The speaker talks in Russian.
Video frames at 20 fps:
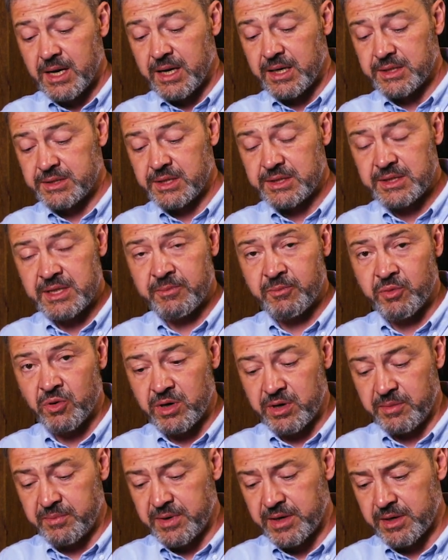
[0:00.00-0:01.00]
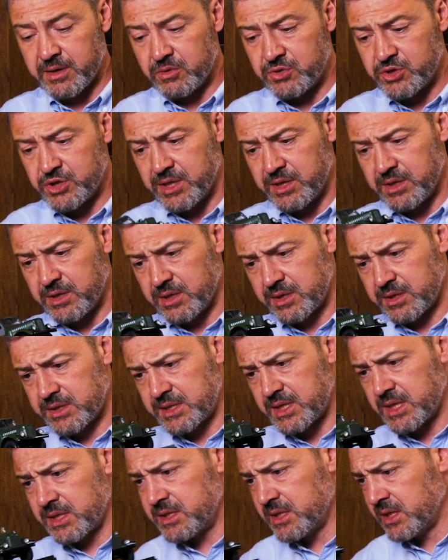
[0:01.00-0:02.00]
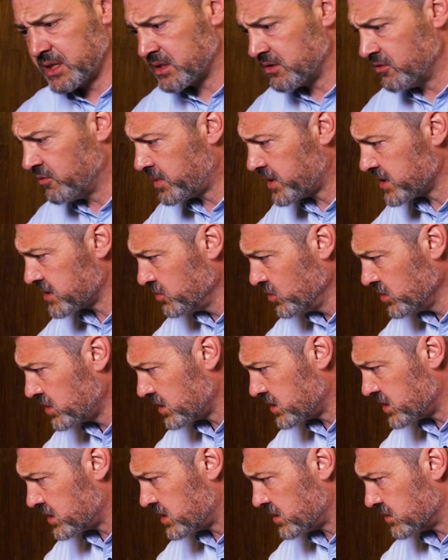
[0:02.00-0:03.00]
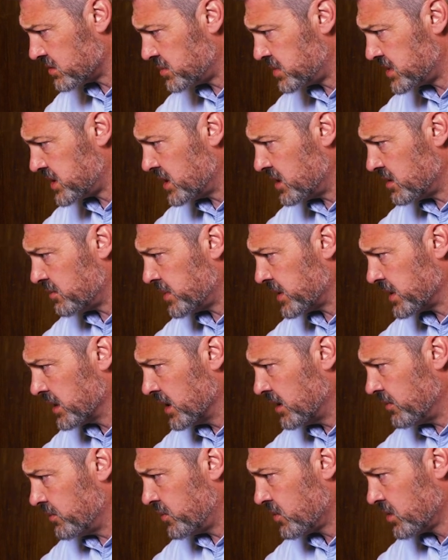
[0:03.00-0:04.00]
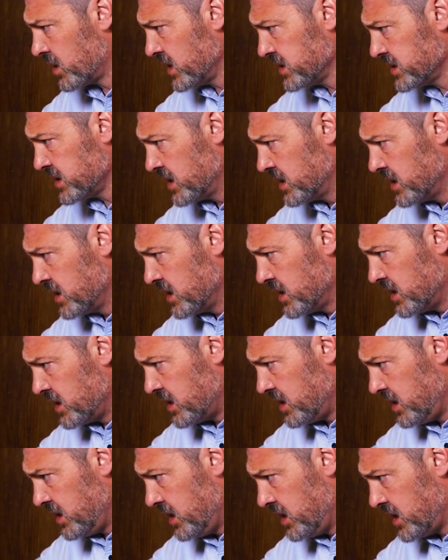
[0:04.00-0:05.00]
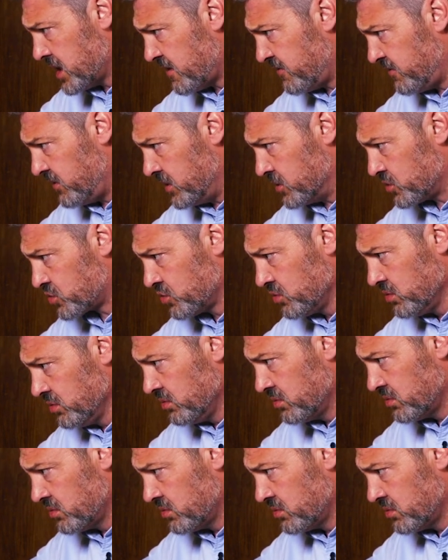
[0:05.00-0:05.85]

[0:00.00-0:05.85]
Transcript: А здесь напольное переключение. Кстати, если вы присмотритесь, я вот специально под лампу раз – и я вижу